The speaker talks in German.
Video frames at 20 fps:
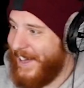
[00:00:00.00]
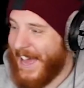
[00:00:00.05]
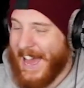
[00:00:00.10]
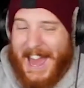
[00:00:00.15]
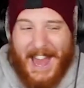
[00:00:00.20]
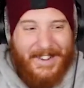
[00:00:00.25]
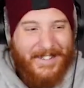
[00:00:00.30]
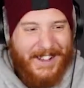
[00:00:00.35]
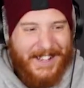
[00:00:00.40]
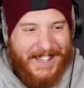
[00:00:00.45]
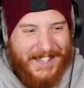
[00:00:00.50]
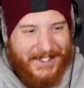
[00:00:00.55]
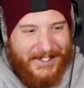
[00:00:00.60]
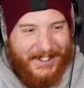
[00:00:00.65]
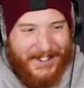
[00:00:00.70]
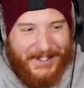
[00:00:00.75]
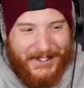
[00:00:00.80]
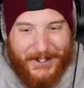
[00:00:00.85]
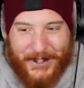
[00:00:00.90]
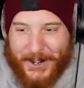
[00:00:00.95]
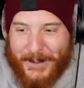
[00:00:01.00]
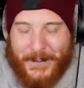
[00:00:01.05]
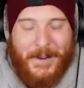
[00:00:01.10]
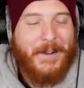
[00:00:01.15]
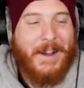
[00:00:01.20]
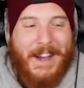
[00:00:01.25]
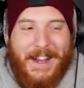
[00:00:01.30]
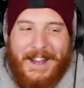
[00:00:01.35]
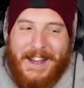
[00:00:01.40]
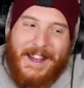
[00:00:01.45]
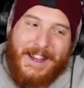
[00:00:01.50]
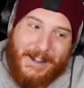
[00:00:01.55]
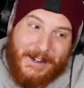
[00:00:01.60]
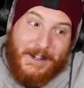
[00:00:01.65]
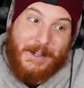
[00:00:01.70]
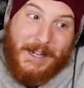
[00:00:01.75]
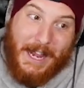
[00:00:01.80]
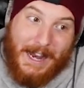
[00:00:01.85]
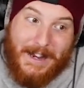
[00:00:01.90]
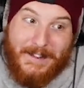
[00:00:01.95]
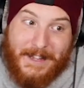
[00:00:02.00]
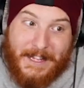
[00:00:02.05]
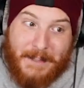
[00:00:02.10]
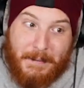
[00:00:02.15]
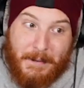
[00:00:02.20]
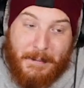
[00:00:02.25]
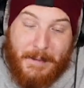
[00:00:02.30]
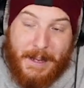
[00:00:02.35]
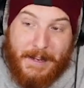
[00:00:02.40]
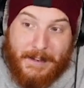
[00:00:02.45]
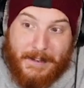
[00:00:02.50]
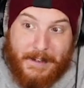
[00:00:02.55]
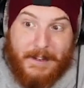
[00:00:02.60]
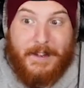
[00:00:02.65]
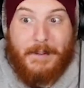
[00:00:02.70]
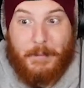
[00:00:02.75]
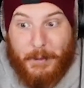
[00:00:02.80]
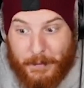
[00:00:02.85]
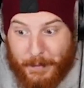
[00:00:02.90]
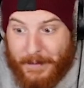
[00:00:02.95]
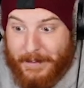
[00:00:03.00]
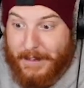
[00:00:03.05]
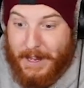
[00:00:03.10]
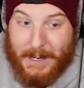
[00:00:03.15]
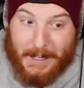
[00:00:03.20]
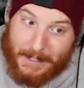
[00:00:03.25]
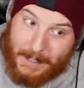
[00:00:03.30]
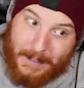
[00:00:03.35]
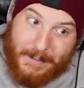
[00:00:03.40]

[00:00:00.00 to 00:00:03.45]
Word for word: Hä, hey, was ist für ein Typ? Aber geiles Experiment, muss man sagen.